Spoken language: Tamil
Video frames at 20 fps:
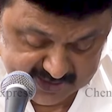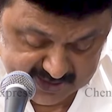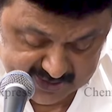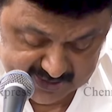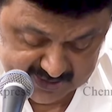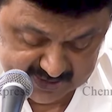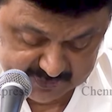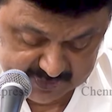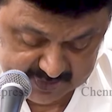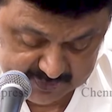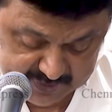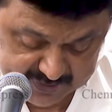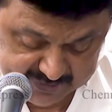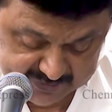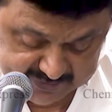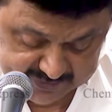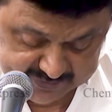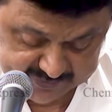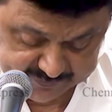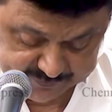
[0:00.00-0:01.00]
சாலைகளை
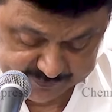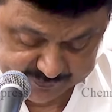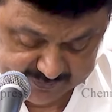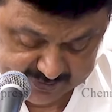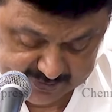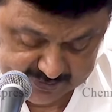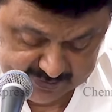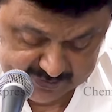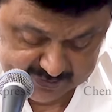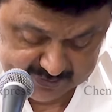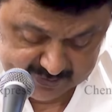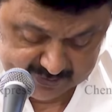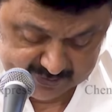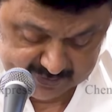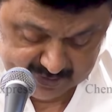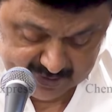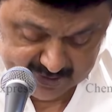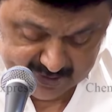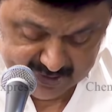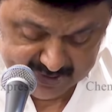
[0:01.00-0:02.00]
மேம்படுத்த
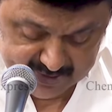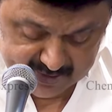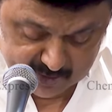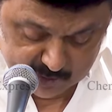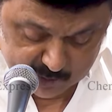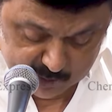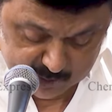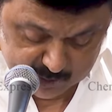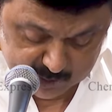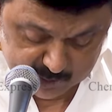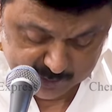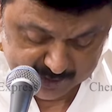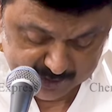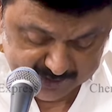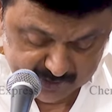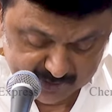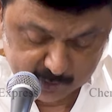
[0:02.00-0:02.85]
நாலாயிரம் கோடி ரூபாய்